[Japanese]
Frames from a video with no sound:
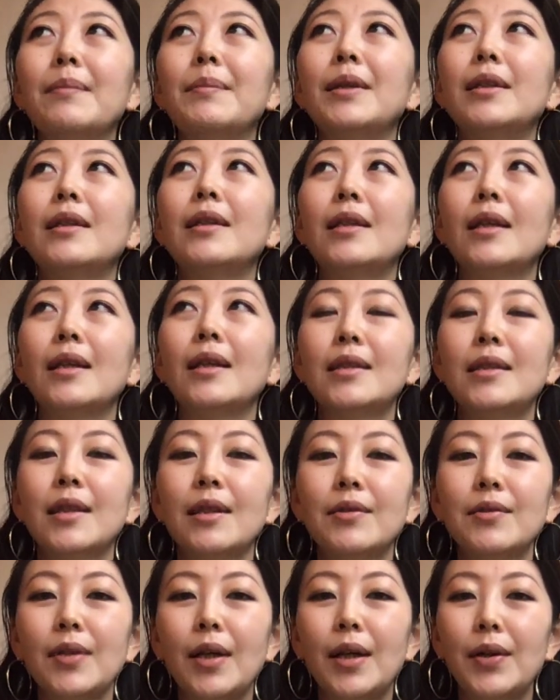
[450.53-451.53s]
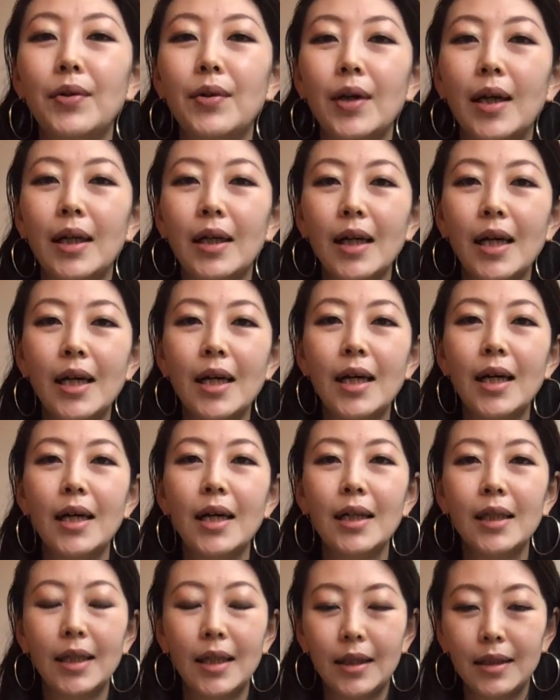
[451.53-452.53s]
まあ、出てきちゃうんだろうか
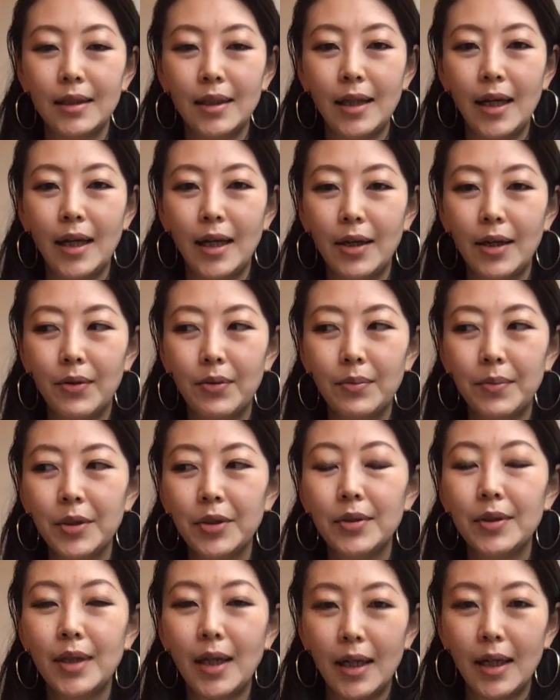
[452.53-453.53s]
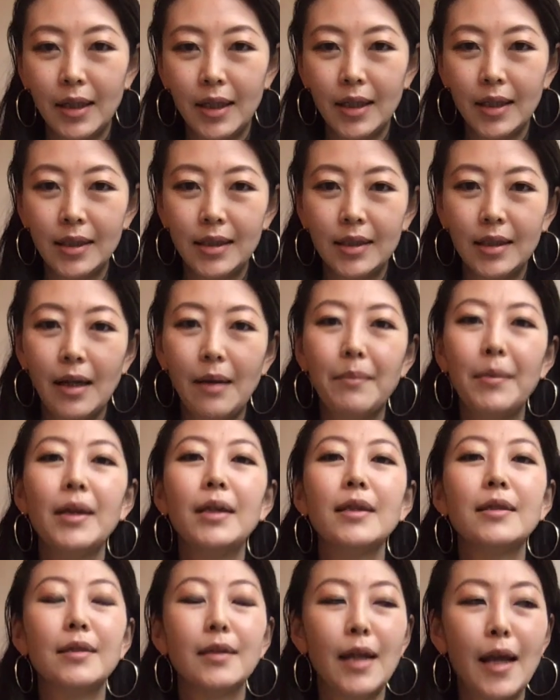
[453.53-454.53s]
ななんて思ったりしてま
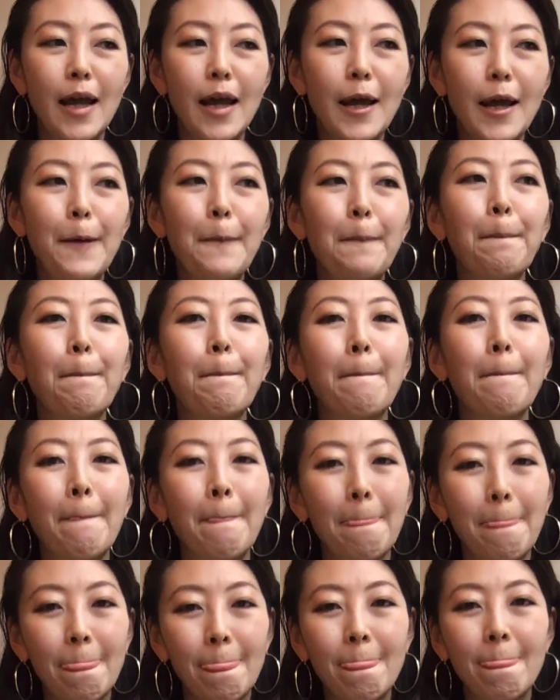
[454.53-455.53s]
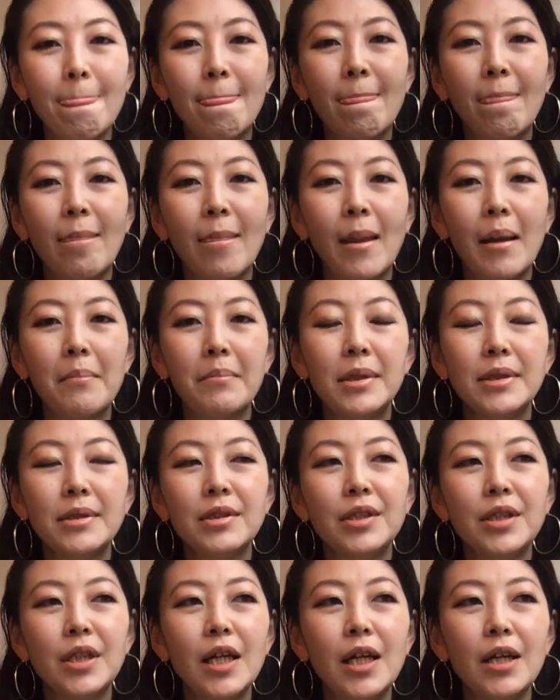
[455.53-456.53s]
すね。
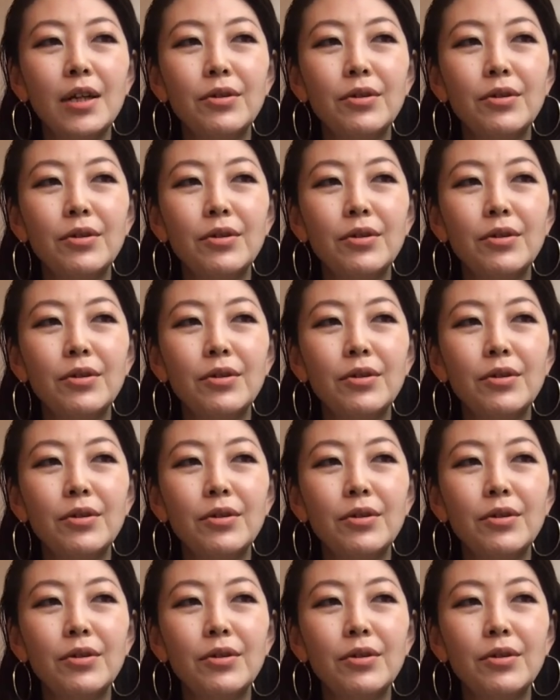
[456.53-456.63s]
別に